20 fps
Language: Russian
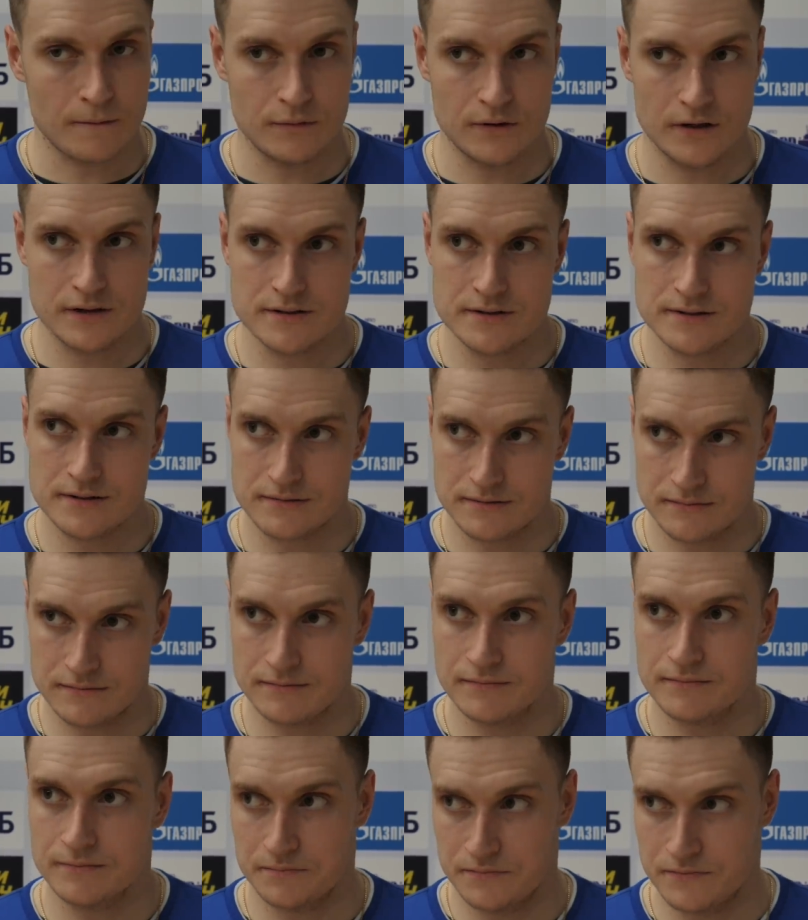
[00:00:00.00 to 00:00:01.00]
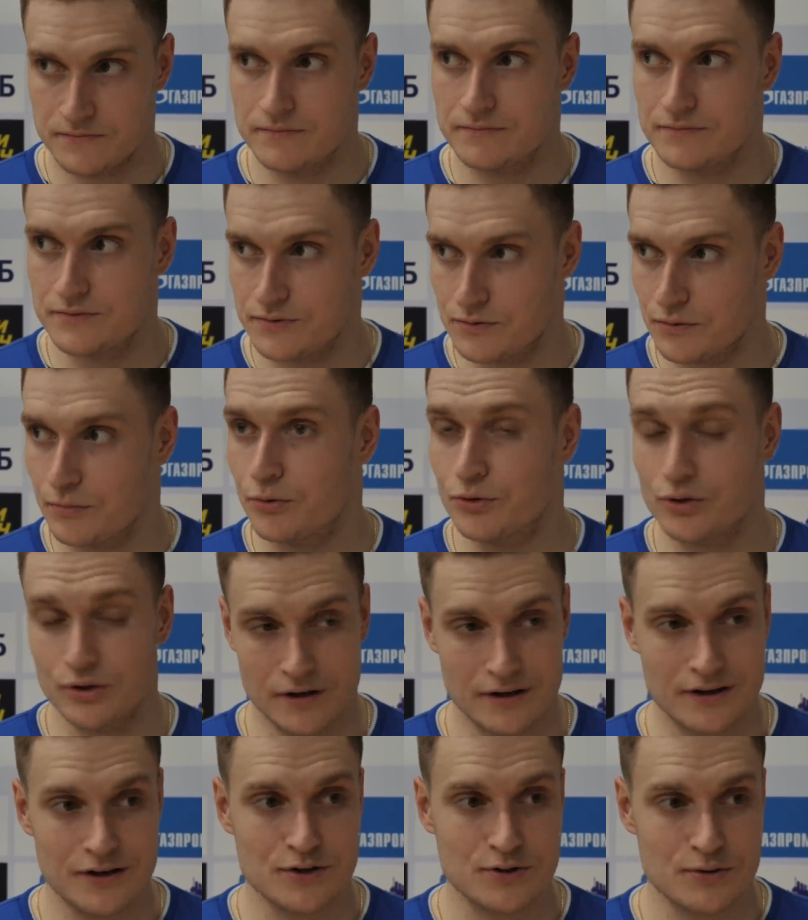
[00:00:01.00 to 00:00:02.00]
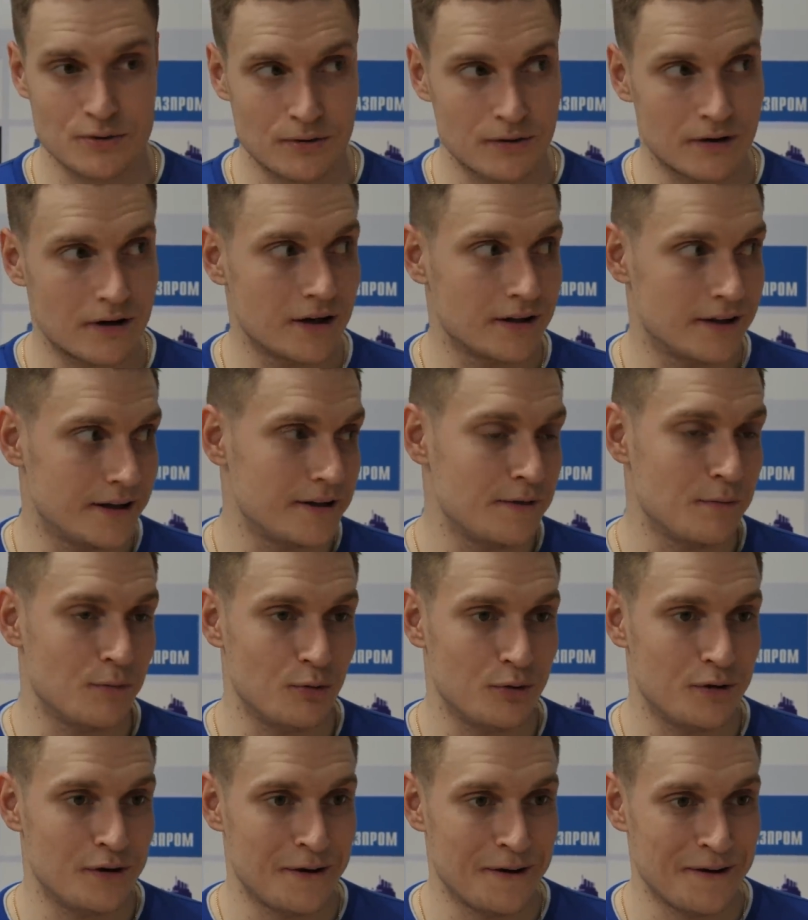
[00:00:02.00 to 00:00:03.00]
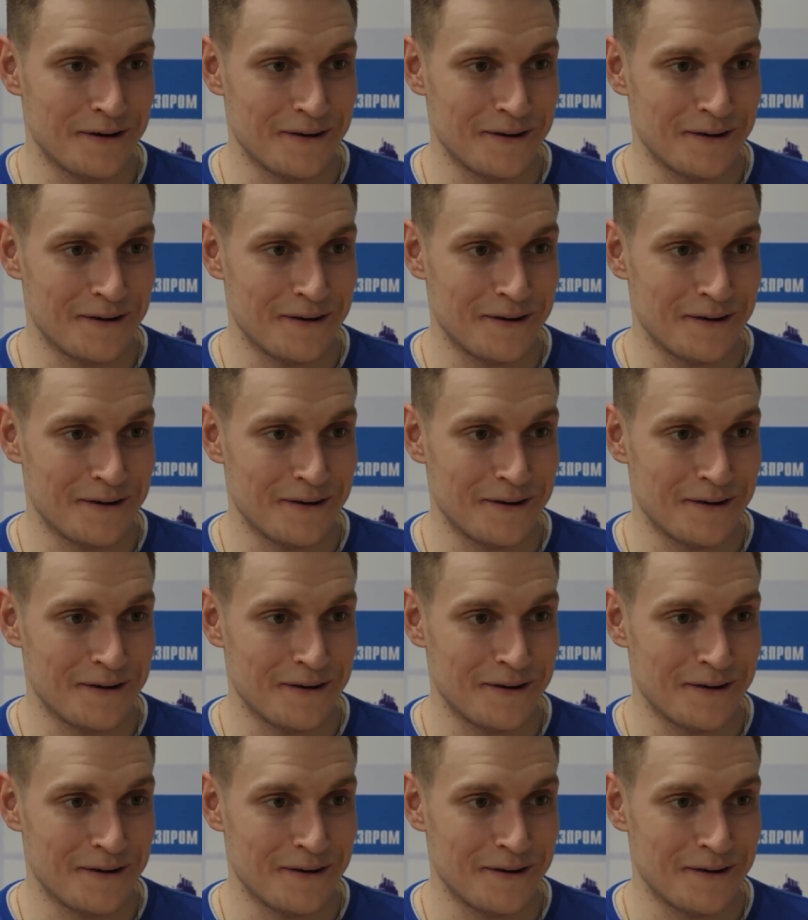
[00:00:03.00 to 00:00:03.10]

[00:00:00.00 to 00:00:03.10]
У нас все будет хорошо когда-нибудь.